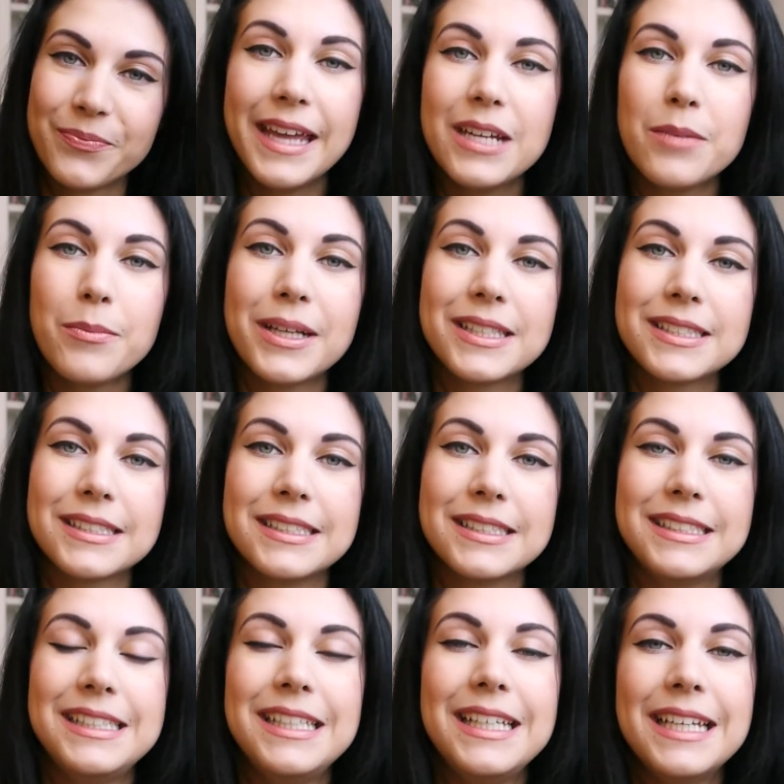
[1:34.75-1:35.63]
Eine
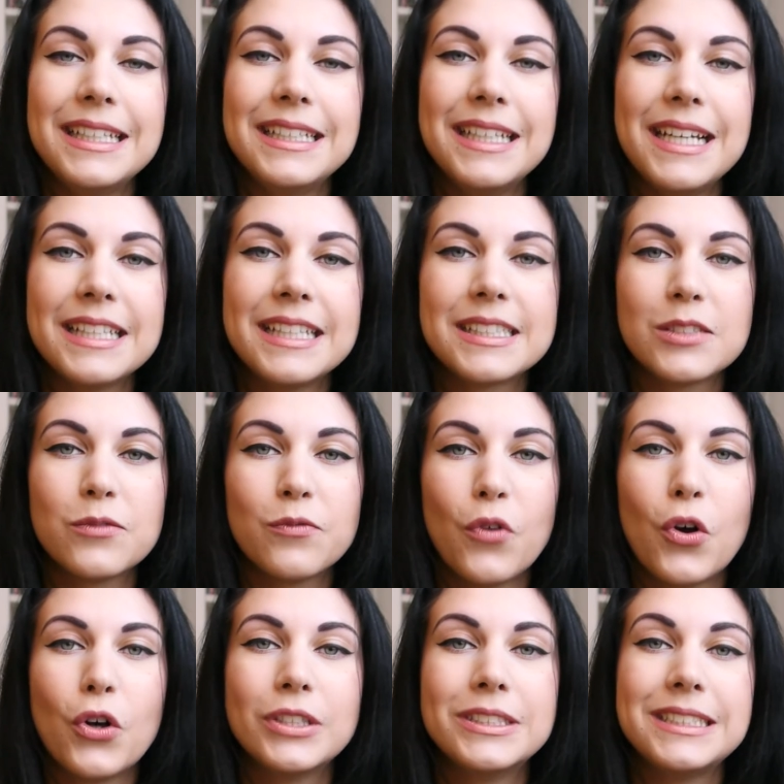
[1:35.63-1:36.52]
Maske, die in den letzten
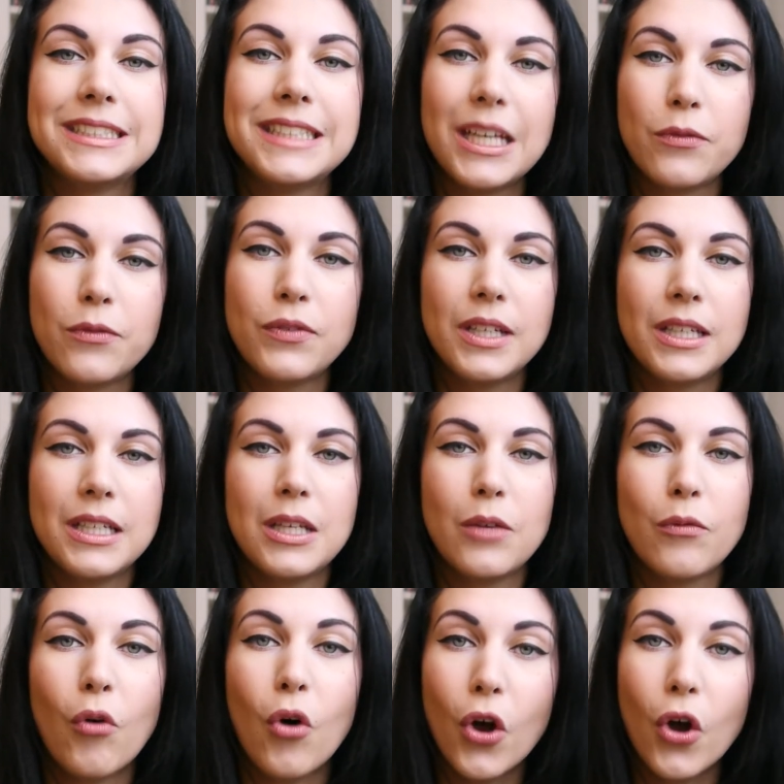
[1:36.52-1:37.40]
Wochen
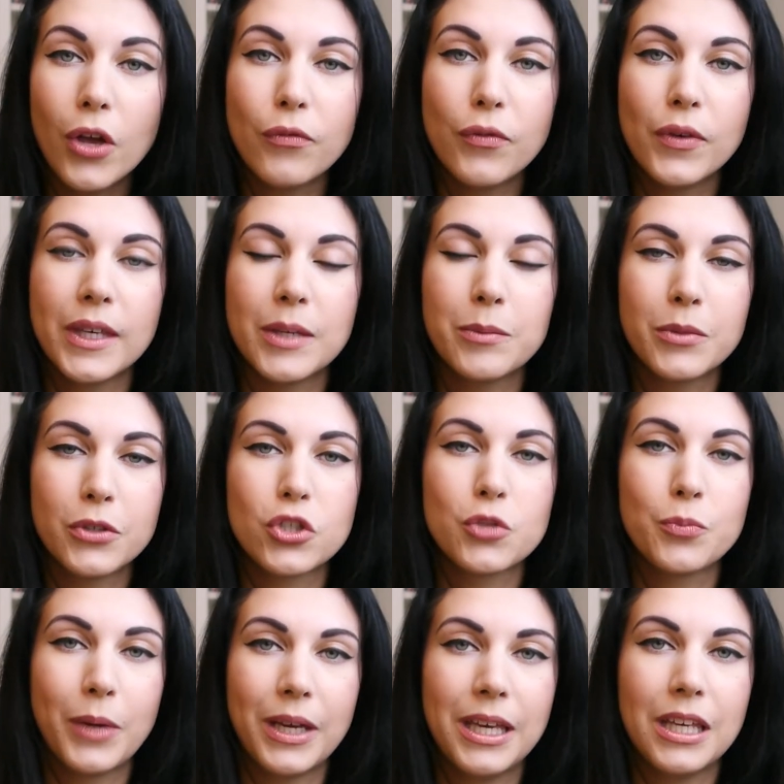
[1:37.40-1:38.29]
definitiv häufig im
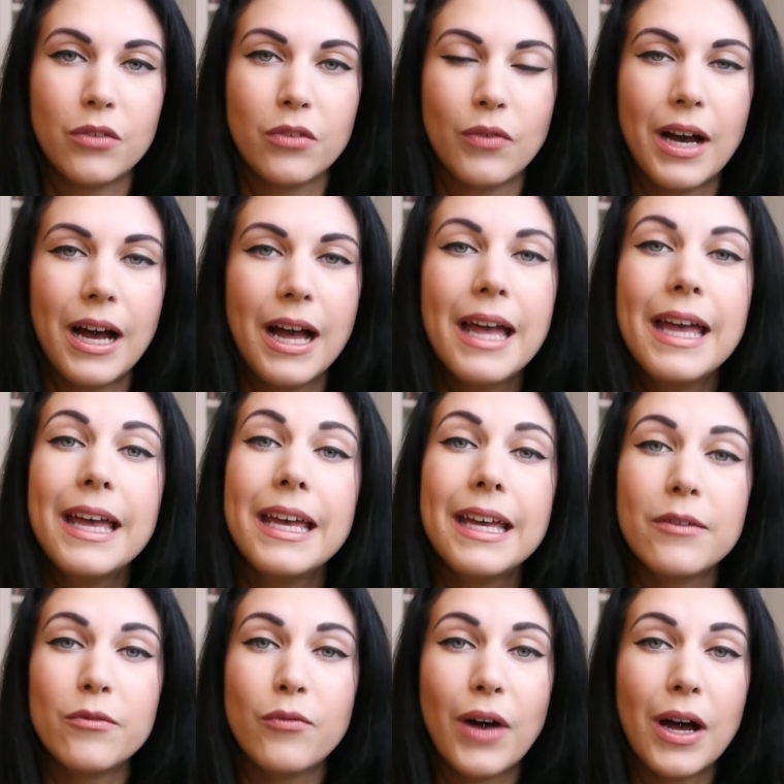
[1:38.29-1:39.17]
Gespräch war,
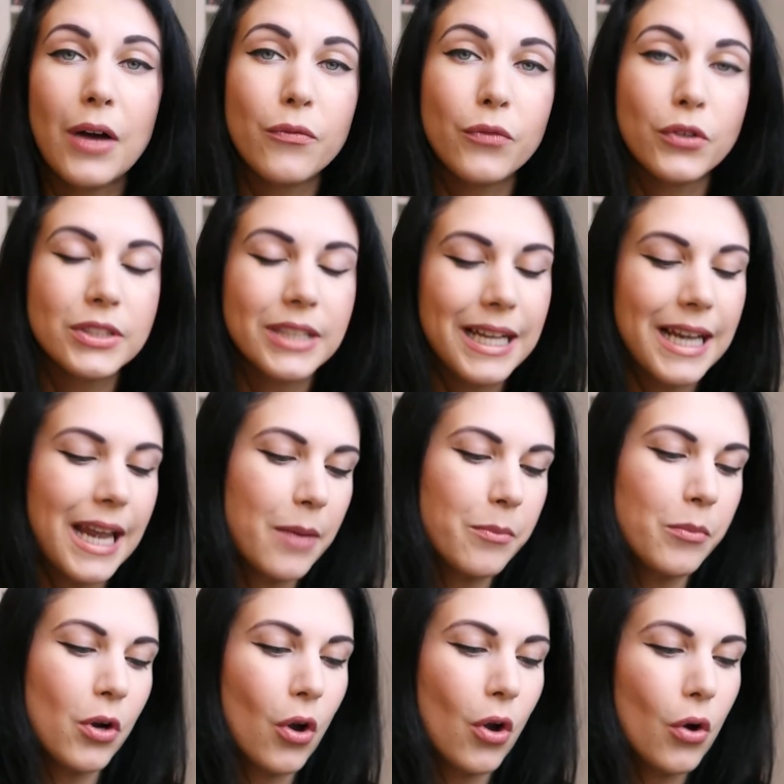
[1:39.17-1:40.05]
war von
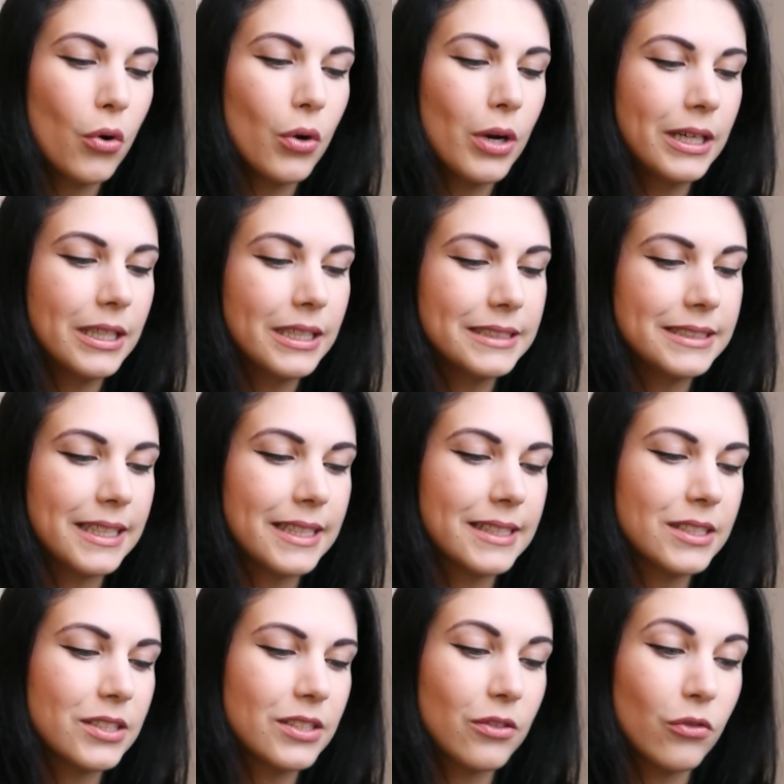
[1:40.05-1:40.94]
Glamglow äh,
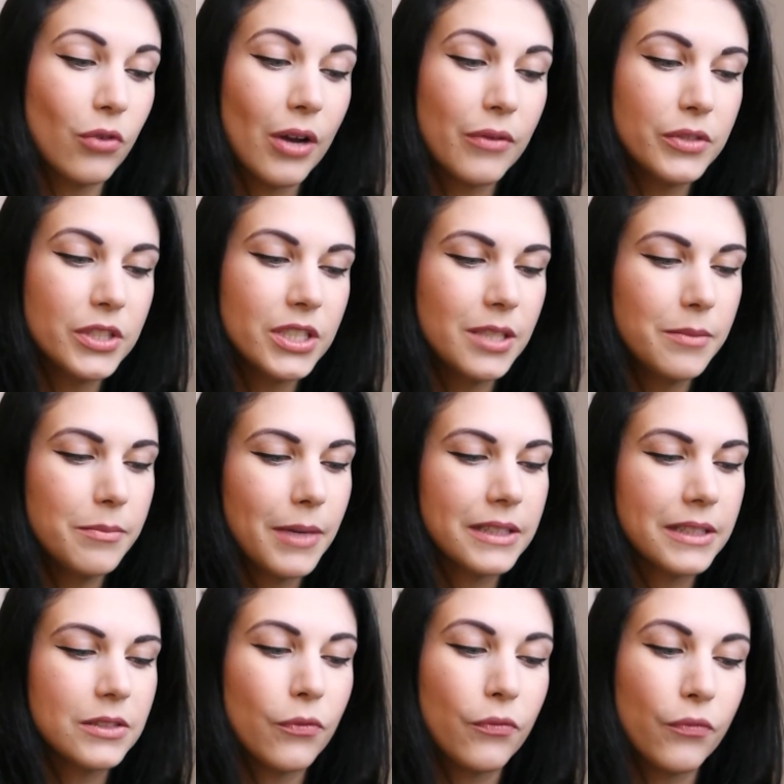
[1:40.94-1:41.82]
das Gravity
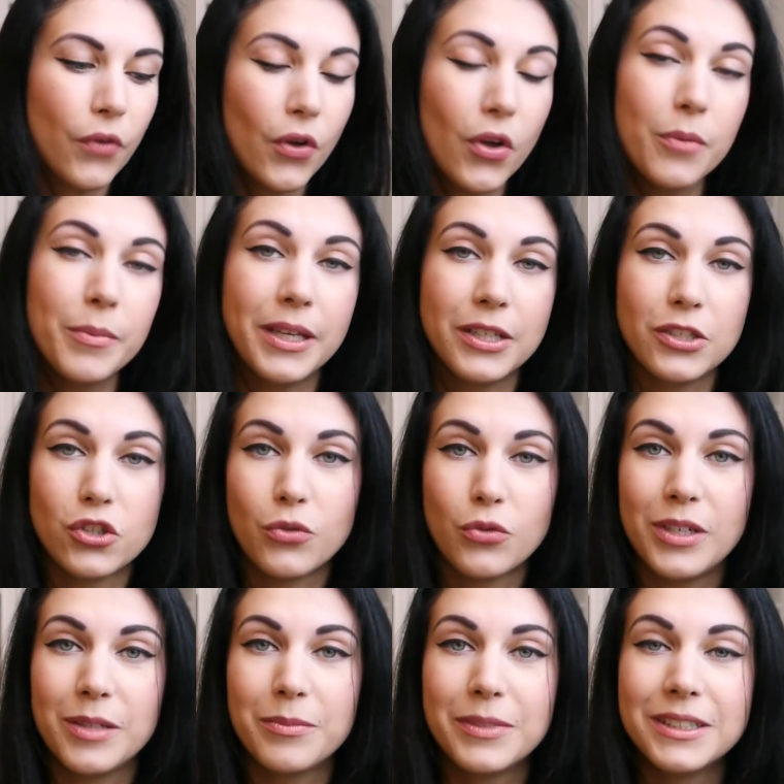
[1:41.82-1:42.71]
Mud Firming
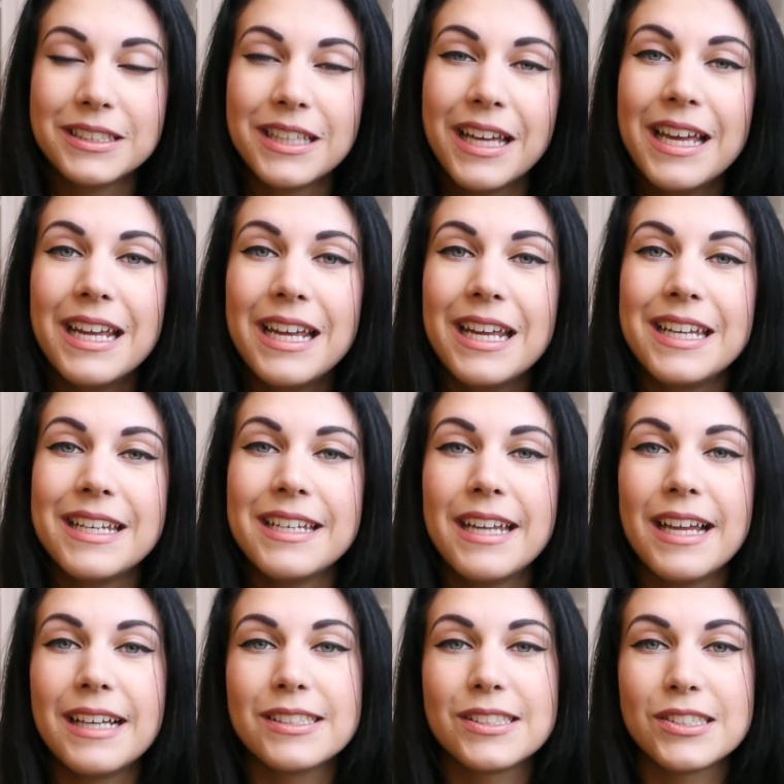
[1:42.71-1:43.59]
Treatment in
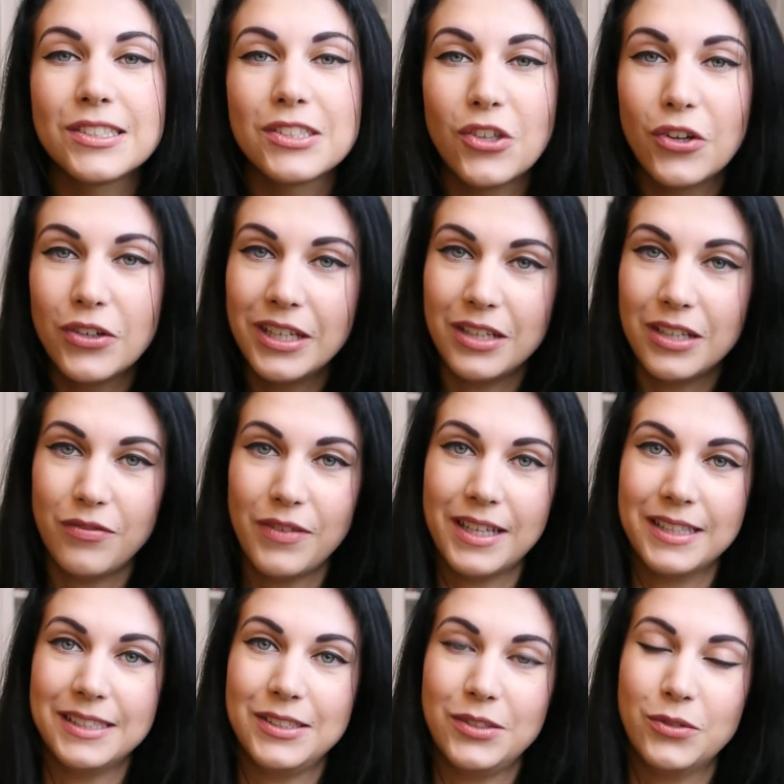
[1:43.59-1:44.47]
der
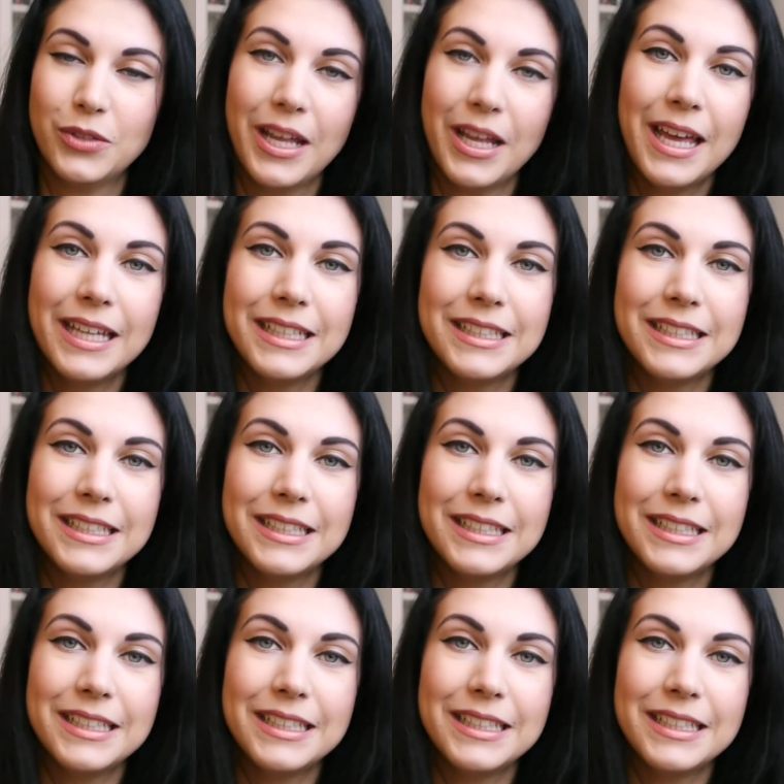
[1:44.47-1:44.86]
Sonic-Version.